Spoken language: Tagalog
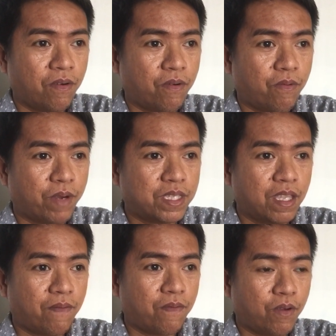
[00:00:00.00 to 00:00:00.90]
O what
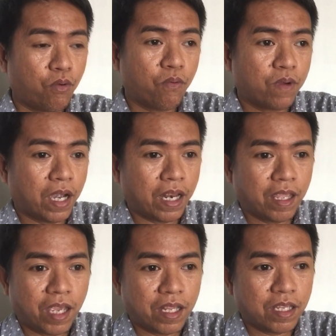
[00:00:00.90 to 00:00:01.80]
if yung
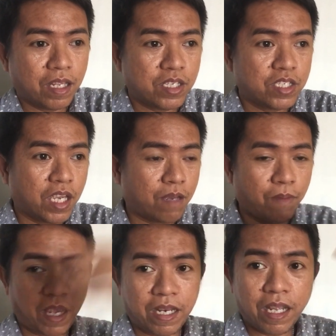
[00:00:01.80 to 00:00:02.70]
ugali niya, hindi na-check,
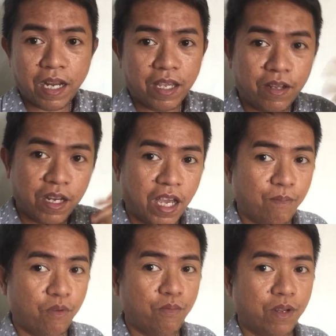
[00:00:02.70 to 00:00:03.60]
maganda lang yung
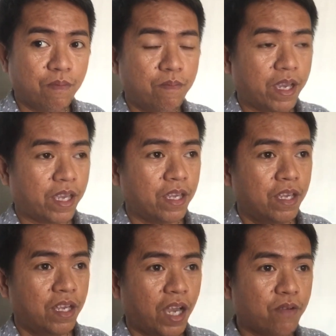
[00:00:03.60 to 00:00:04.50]
inabol mo ng babae.
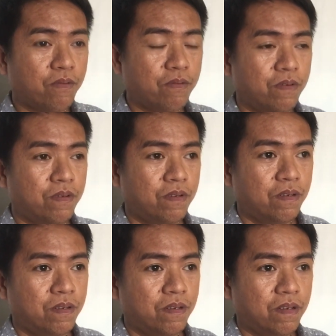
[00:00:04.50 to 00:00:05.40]
Ako,
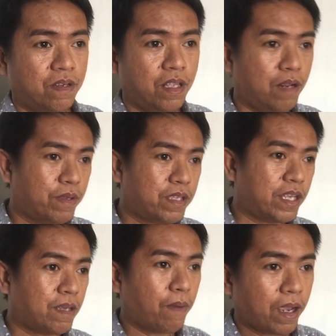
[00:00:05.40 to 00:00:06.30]
hindi naman
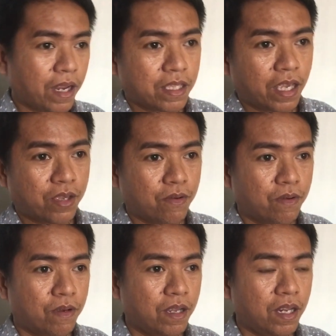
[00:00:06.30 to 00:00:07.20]
tayo sa bakla,
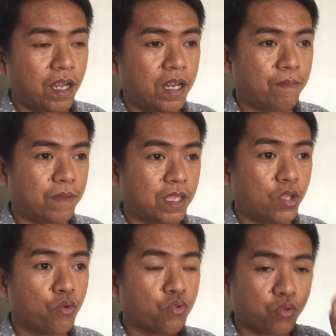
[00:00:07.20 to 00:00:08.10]
tayo, inahanap
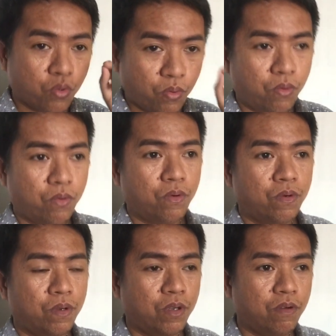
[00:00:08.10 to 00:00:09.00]
natin yung totoo.
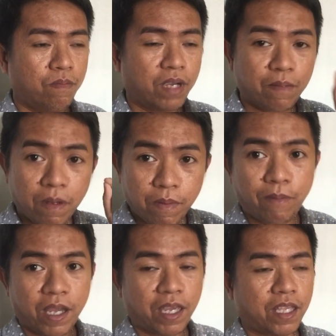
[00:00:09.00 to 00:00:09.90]
Yung mga
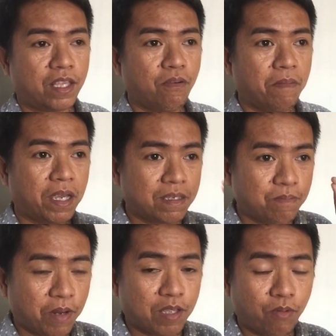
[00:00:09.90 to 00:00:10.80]
mababait, yung mga
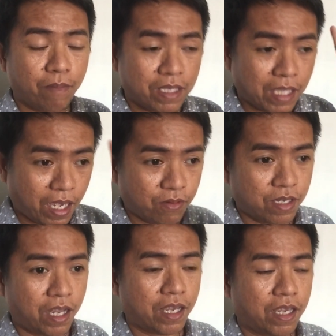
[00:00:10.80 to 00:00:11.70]
spiritual, may takot
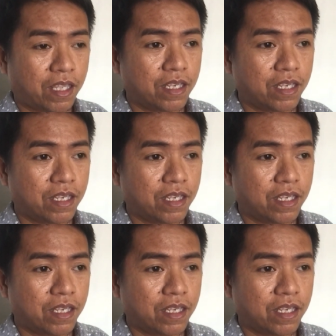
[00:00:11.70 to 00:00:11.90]
sa langit.